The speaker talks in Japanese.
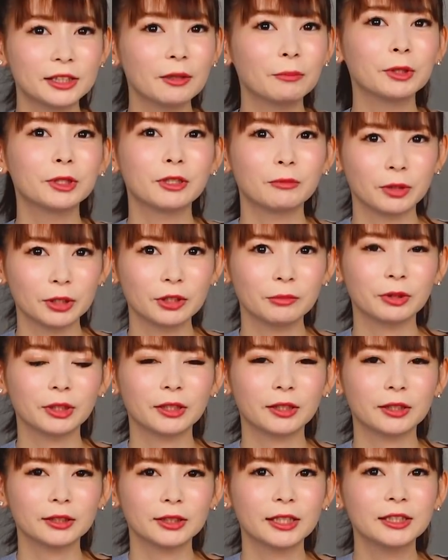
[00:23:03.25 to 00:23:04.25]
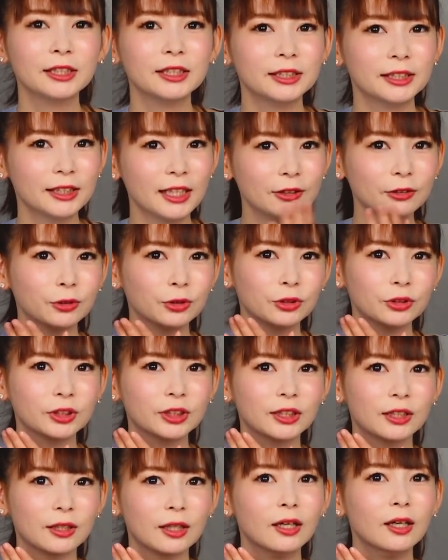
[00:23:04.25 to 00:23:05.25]
で喋ってます今。だから全然違うこと言っ
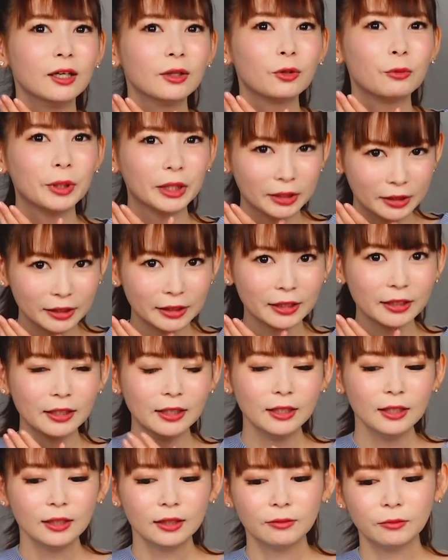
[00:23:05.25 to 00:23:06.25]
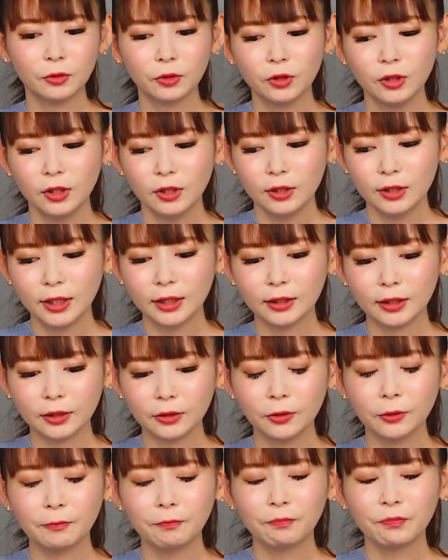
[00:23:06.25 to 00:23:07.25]
てたらごめんなさいね。なんだけ
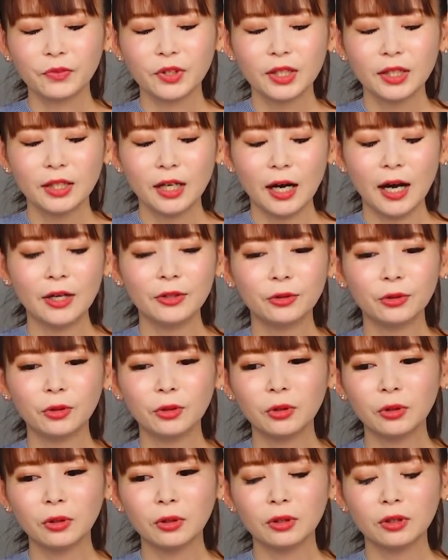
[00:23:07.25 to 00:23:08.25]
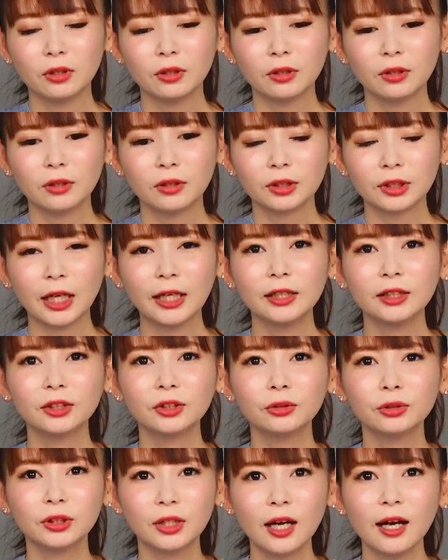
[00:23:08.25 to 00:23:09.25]
ど最
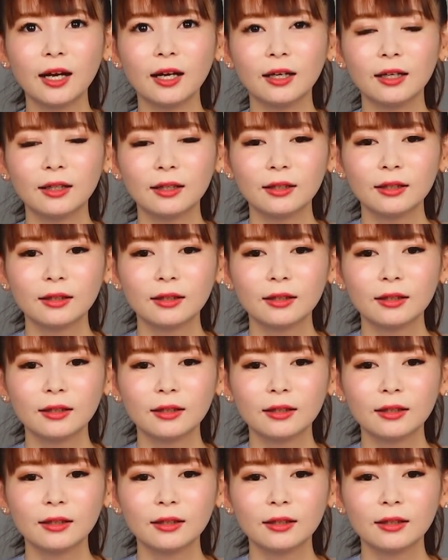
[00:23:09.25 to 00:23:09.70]
初さ